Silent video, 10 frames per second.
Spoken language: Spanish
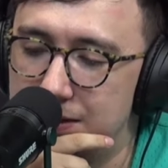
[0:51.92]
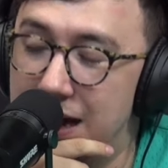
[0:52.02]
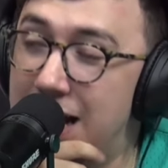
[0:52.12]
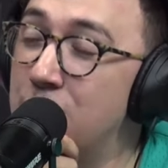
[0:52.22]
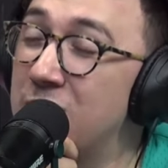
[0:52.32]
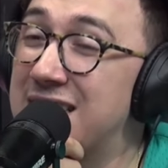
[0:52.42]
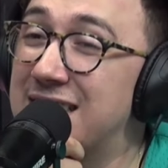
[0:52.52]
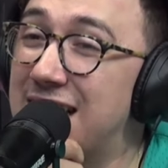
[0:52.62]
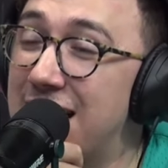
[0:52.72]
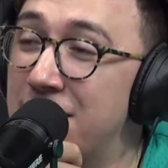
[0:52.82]
en un
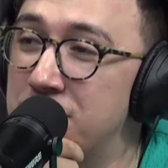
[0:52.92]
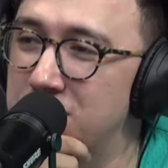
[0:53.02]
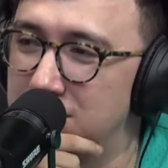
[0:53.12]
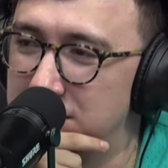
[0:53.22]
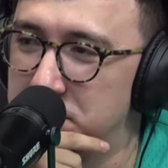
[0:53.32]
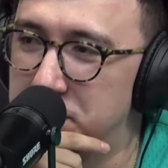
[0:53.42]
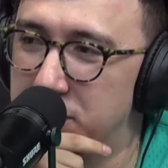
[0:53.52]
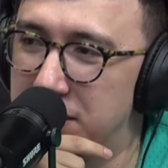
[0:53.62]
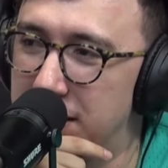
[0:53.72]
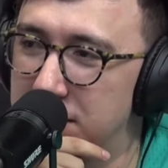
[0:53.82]
estadio
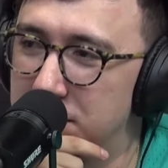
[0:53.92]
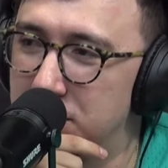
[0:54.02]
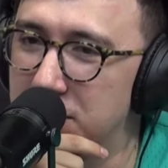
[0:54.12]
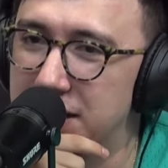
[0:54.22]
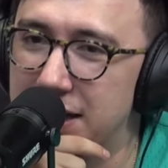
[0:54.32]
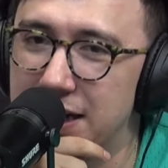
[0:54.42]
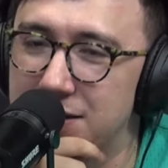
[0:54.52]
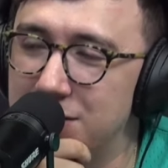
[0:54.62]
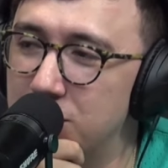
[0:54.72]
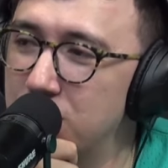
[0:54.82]
importante,
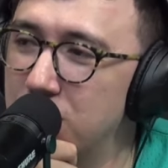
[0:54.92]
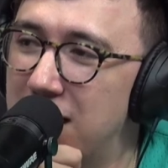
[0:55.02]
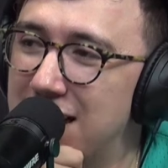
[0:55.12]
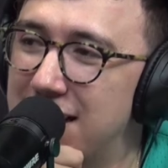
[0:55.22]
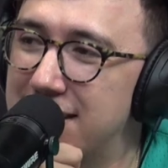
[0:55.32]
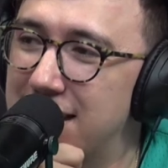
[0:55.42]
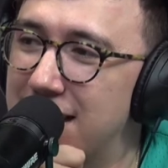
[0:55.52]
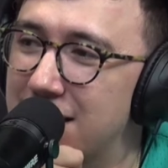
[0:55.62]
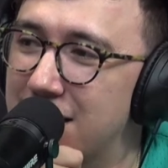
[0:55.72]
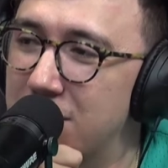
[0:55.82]
porque si tú
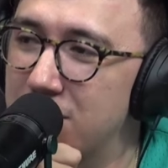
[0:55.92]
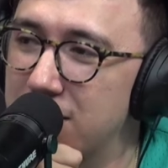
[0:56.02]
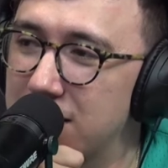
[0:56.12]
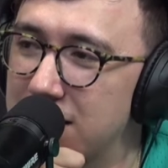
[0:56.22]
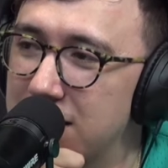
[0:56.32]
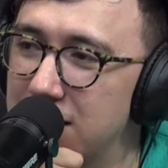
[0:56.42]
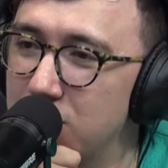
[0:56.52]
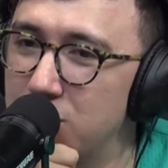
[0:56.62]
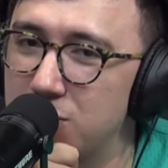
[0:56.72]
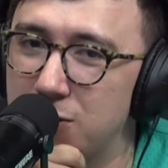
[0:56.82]
analizas el récord,
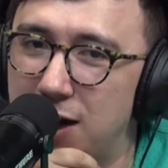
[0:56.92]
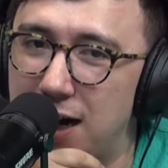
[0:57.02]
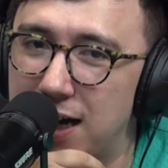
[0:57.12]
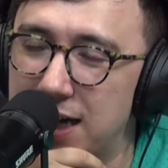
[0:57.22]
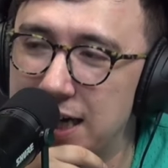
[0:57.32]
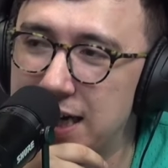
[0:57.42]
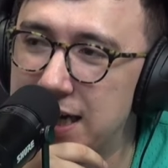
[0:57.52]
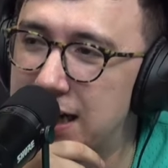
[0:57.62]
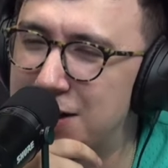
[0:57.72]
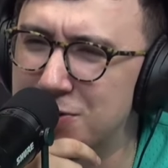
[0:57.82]
Lucho ha
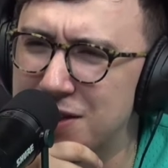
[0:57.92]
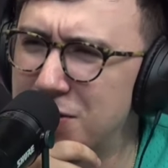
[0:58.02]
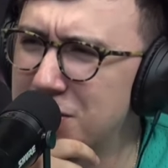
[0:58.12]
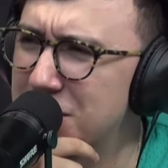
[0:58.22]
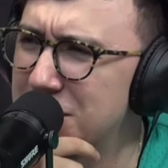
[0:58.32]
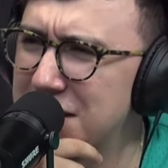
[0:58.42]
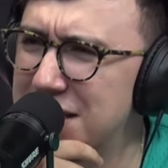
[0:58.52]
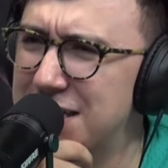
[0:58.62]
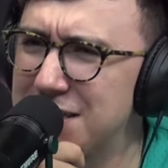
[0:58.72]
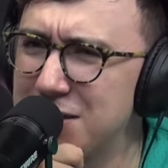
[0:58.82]
anotado creo que
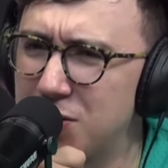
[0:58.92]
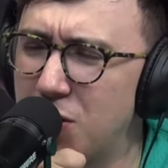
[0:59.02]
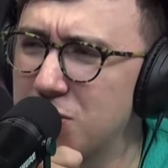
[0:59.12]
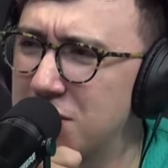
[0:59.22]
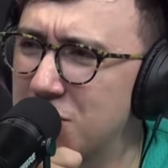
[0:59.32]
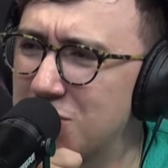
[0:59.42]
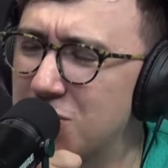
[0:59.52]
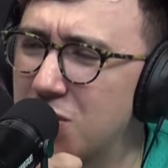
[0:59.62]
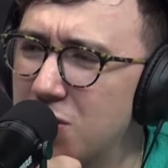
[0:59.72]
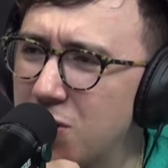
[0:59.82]
en casi todos, si no todos